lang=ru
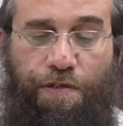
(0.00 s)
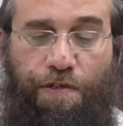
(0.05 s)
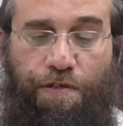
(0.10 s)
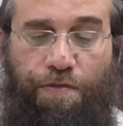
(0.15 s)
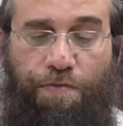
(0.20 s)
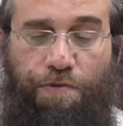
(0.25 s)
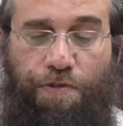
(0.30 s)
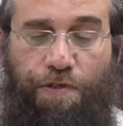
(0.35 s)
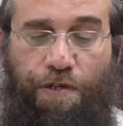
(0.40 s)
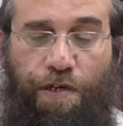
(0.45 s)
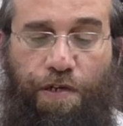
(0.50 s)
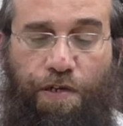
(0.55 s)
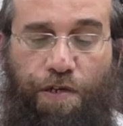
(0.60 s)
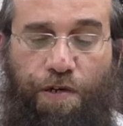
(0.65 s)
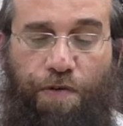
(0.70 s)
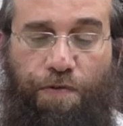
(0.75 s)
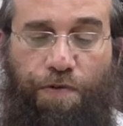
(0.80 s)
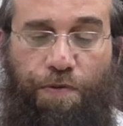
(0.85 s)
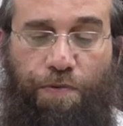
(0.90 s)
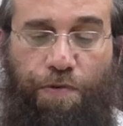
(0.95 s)
Значит, мы сказали,
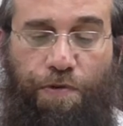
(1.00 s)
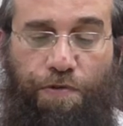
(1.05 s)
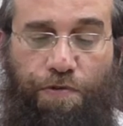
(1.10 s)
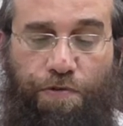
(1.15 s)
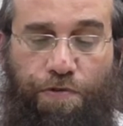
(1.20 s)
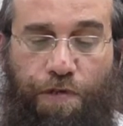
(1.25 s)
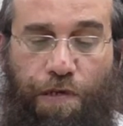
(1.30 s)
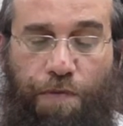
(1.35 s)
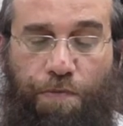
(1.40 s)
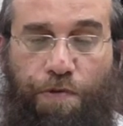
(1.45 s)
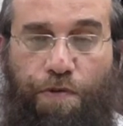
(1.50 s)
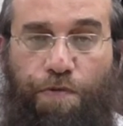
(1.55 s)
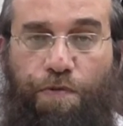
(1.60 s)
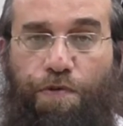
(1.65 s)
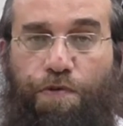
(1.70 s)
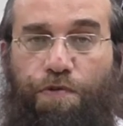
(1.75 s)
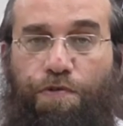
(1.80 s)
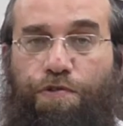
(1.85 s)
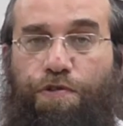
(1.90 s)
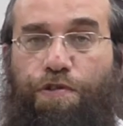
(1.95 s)
как в этом хидуш,
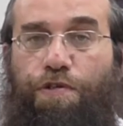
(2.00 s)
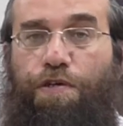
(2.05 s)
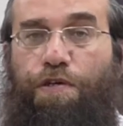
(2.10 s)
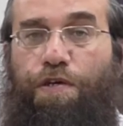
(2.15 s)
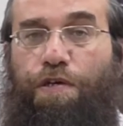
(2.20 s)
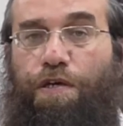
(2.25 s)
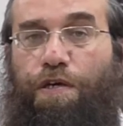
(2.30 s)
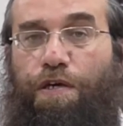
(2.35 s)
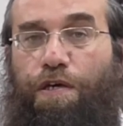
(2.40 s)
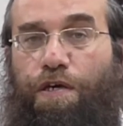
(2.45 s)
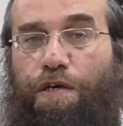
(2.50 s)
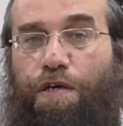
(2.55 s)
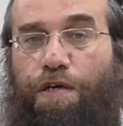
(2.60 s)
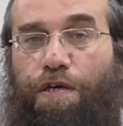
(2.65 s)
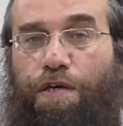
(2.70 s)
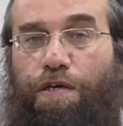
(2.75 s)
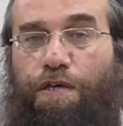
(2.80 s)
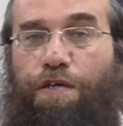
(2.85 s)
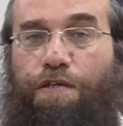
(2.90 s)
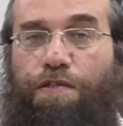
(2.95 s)
альмоновы груши
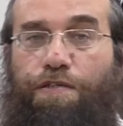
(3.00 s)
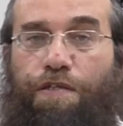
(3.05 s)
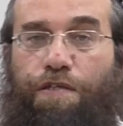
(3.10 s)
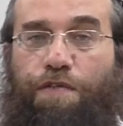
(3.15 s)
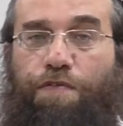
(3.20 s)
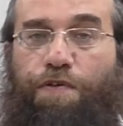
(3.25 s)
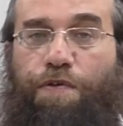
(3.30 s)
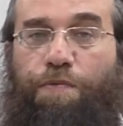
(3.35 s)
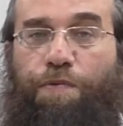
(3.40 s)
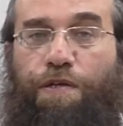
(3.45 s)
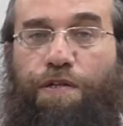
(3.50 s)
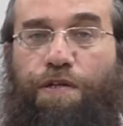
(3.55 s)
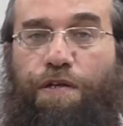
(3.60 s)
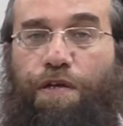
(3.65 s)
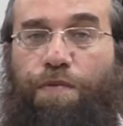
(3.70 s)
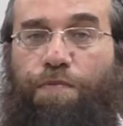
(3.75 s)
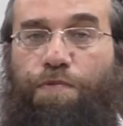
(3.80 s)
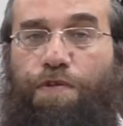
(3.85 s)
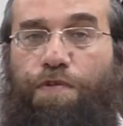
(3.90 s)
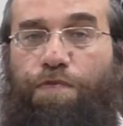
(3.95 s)
есть одновременные и
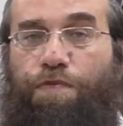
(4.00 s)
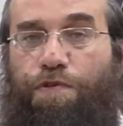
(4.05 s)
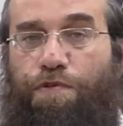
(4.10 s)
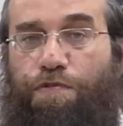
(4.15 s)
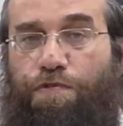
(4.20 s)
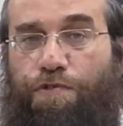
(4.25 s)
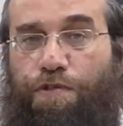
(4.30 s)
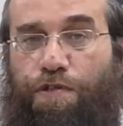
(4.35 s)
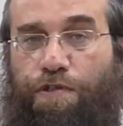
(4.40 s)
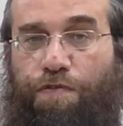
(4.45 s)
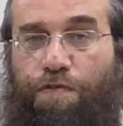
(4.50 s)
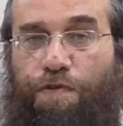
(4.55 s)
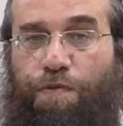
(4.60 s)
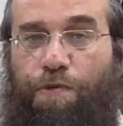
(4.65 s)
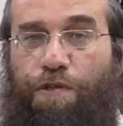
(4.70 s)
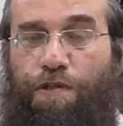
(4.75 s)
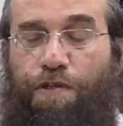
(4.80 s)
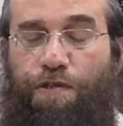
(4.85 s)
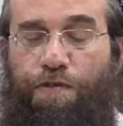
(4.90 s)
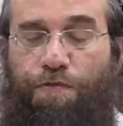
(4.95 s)
альмоновые груши,
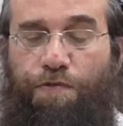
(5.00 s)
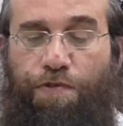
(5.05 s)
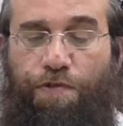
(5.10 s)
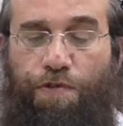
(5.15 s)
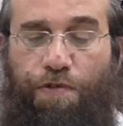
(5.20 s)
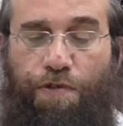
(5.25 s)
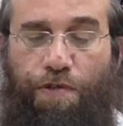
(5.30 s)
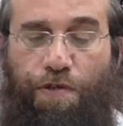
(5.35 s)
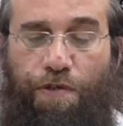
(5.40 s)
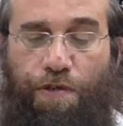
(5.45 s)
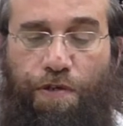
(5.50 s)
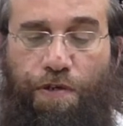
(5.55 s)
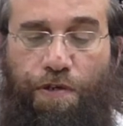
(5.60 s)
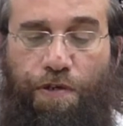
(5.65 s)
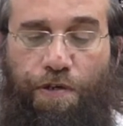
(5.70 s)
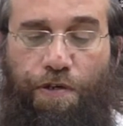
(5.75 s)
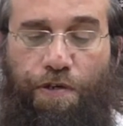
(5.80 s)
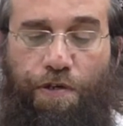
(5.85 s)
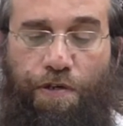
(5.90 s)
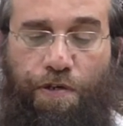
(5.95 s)
одновременно разведенные
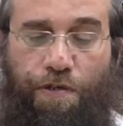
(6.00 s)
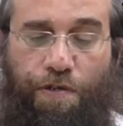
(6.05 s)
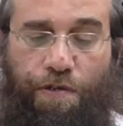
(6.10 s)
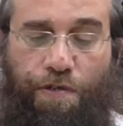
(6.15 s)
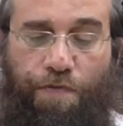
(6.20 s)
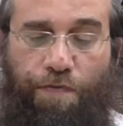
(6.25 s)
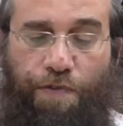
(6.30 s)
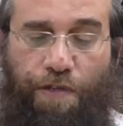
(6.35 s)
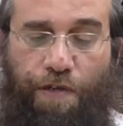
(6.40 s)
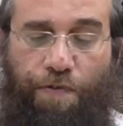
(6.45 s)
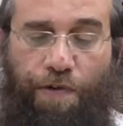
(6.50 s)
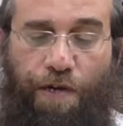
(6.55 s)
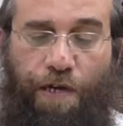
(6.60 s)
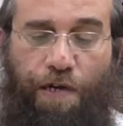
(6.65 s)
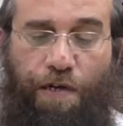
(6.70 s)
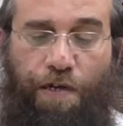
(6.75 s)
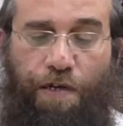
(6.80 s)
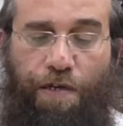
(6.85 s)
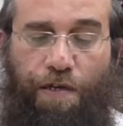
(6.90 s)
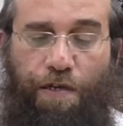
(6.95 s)
и
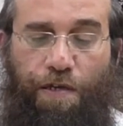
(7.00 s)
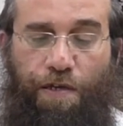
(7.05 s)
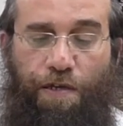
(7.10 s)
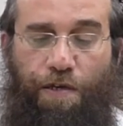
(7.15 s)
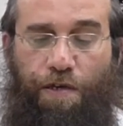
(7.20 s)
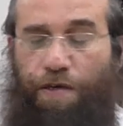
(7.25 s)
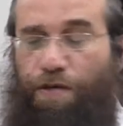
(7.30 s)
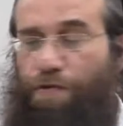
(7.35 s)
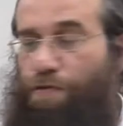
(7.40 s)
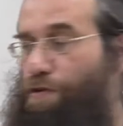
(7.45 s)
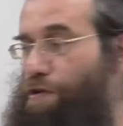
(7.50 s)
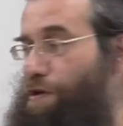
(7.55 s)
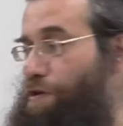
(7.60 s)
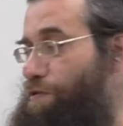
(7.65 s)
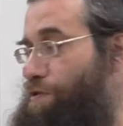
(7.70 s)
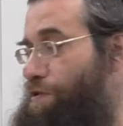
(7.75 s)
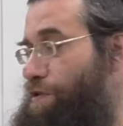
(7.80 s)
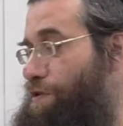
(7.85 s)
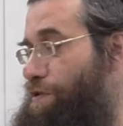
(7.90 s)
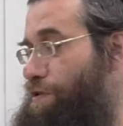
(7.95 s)
Вдова, он
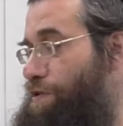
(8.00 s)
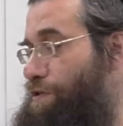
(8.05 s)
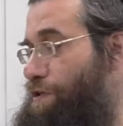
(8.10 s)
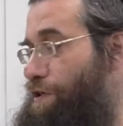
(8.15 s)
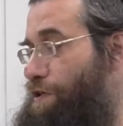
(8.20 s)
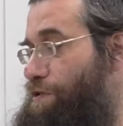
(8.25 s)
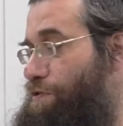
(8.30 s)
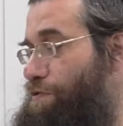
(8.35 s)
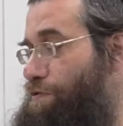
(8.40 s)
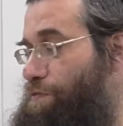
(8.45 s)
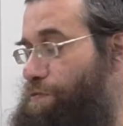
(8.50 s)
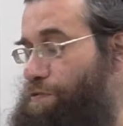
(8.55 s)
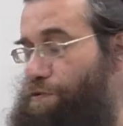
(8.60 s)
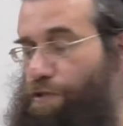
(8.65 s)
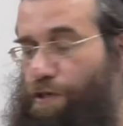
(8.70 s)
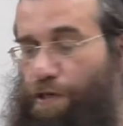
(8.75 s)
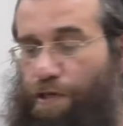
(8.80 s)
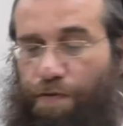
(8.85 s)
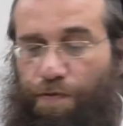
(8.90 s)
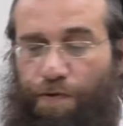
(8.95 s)
годовно не женится, он
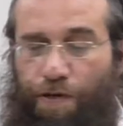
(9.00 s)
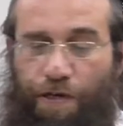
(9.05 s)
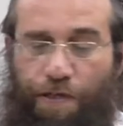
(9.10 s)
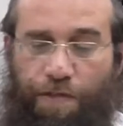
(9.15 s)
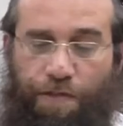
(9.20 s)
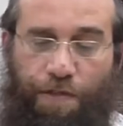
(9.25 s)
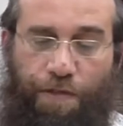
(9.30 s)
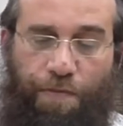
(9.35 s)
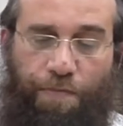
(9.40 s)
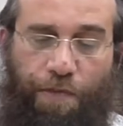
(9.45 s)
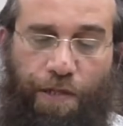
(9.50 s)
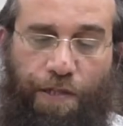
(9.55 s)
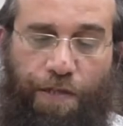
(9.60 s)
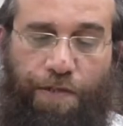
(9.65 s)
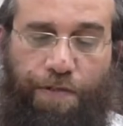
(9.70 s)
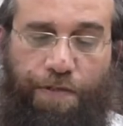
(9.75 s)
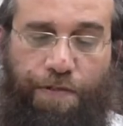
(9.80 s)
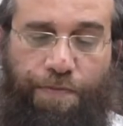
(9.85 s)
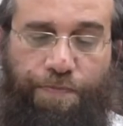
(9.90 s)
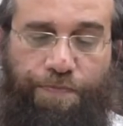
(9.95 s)
получает два раза
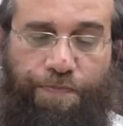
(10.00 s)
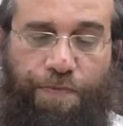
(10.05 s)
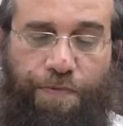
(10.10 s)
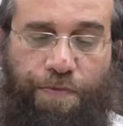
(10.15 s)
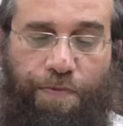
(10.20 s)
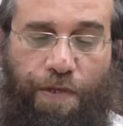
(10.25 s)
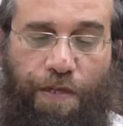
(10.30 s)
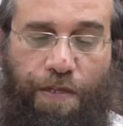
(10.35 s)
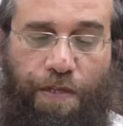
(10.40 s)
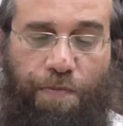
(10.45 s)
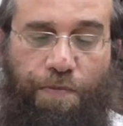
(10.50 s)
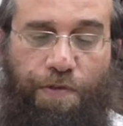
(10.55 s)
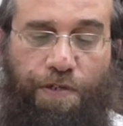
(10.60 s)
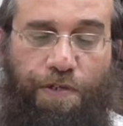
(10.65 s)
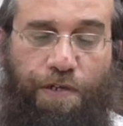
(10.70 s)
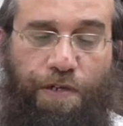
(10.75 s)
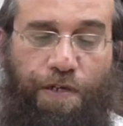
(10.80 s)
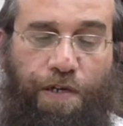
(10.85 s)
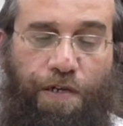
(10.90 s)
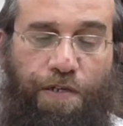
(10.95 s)
малкас. А
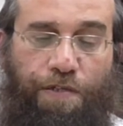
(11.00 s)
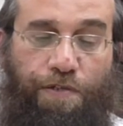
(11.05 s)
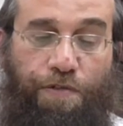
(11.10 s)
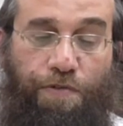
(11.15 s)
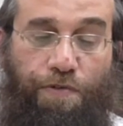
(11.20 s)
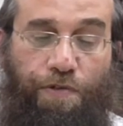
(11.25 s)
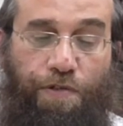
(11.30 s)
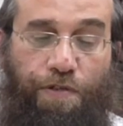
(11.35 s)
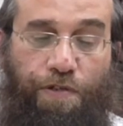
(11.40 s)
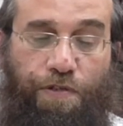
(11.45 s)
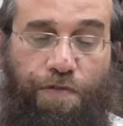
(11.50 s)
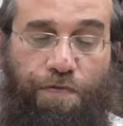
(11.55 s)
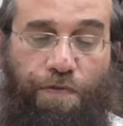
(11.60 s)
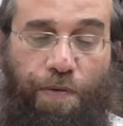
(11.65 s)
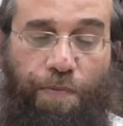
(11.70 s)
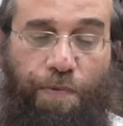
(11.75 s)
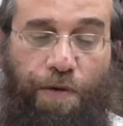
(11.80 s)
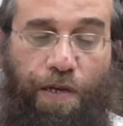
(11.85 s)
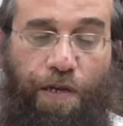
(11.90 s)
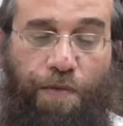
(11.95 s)
тамеша хареса койдеш
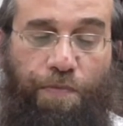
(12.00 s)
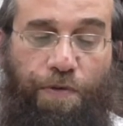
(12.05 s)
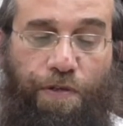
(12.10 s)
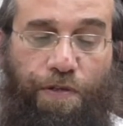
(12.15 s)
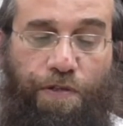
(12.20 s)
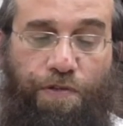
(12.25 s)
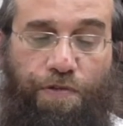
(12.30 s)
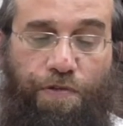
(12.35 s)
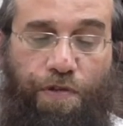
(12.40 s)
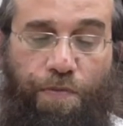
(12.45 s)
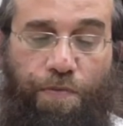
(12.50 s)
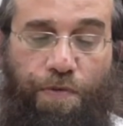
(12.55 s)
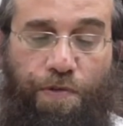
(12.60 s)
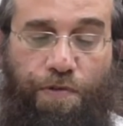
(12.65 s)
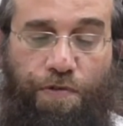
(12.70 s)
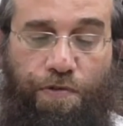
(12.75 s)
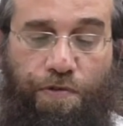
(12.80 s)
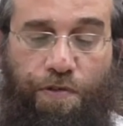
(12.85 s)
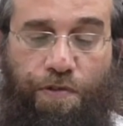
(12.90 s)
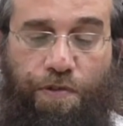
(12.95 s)
вабаля мигдеш тома.
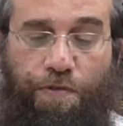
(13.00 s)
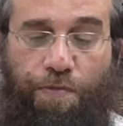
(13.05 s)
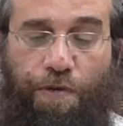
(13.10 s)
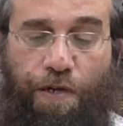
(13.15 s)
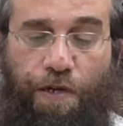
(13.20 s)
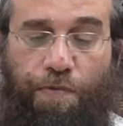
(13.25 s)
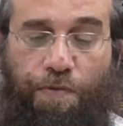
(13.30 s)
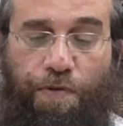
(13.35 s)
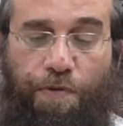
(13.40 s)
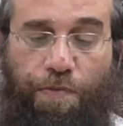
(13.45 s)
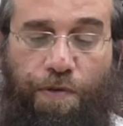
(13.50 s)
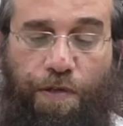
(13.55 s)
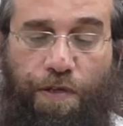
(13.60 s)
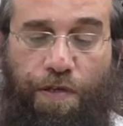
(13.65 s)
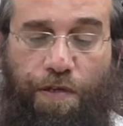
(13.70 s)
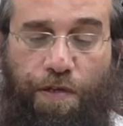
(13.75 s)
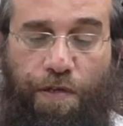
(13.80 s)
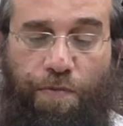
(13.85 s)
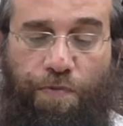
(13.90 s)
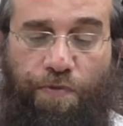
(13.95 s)
Тоже разбираю
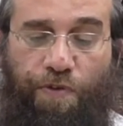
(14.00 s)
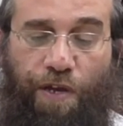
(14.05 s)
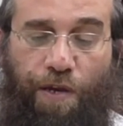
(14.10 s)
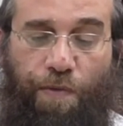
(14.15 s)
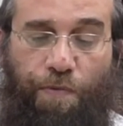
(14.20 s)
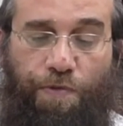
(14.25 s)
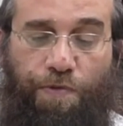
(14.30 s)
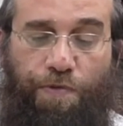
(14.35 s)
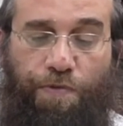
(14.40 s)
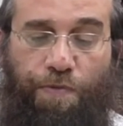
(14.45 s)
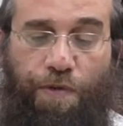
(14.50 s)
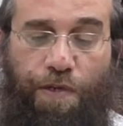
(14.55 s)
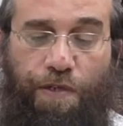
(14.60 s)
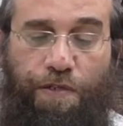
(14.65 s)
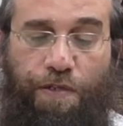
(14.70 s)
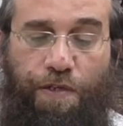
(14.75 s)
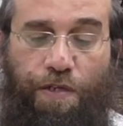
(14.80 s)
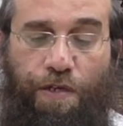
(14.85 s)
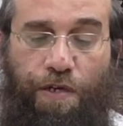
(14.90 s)
более-менее. Или пока будем разбирать.